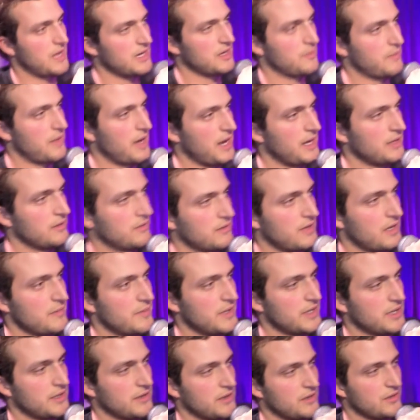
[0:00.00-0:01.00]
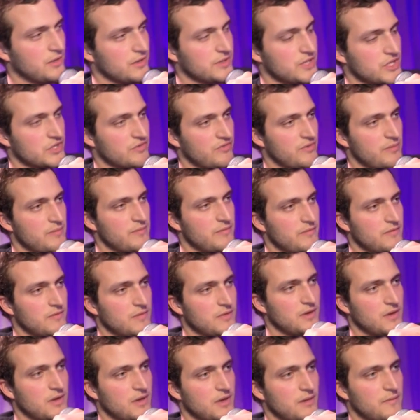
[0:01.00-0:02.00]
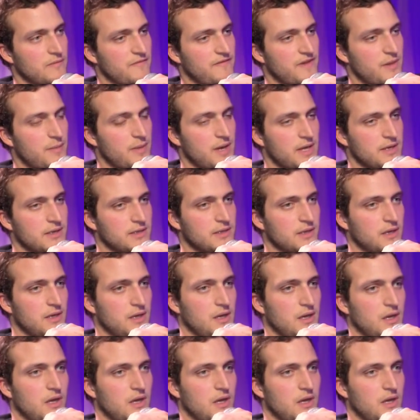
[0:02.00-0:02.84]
im Allgemeinen und einmal dann der Deutsche Schwimmverband.